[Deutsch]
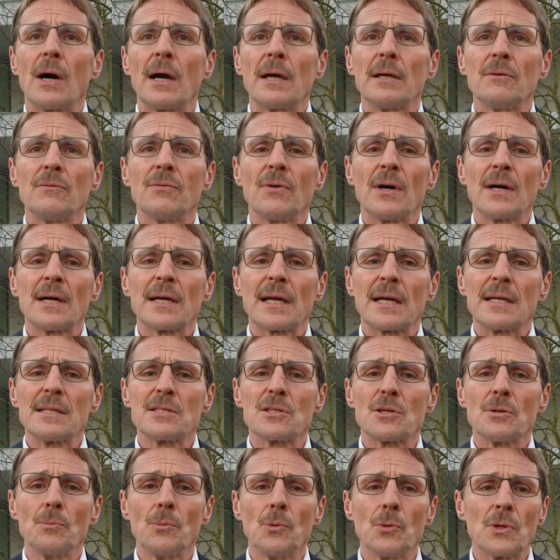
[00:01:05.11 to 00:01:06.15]
einfach
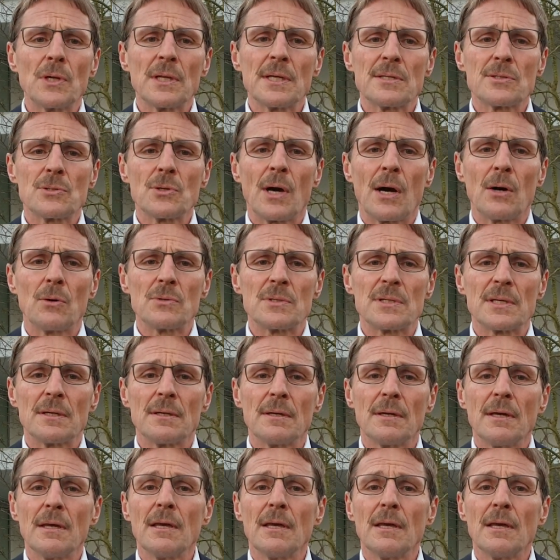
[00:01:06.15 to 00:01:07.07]
ganz gemütlich zu Hause.